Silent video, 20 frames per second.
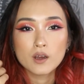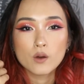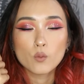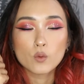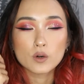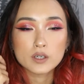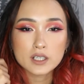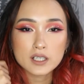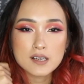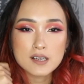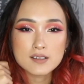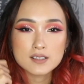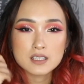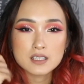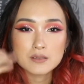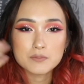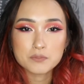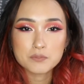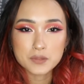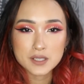我个人
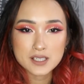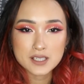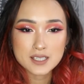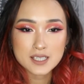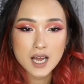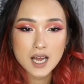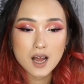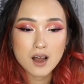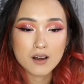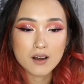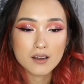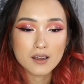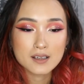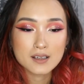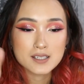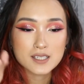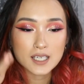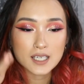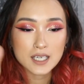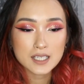是比较
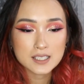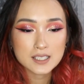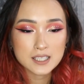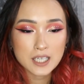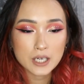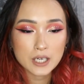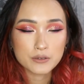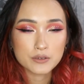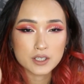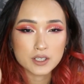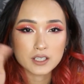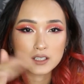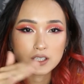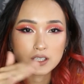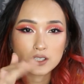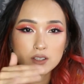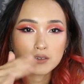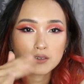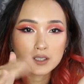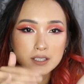倾向于可
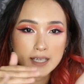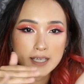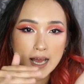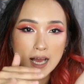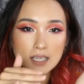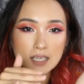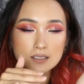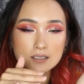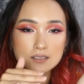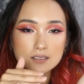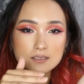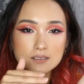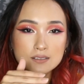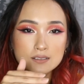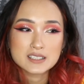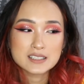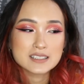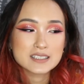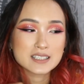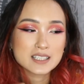能用压的，
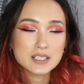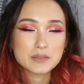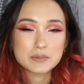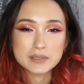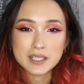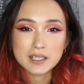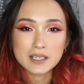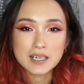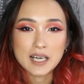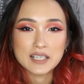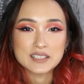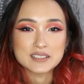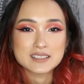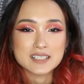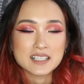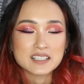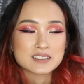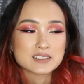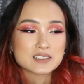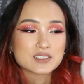就是个人比较懒这
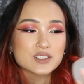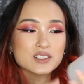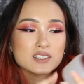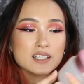样子的。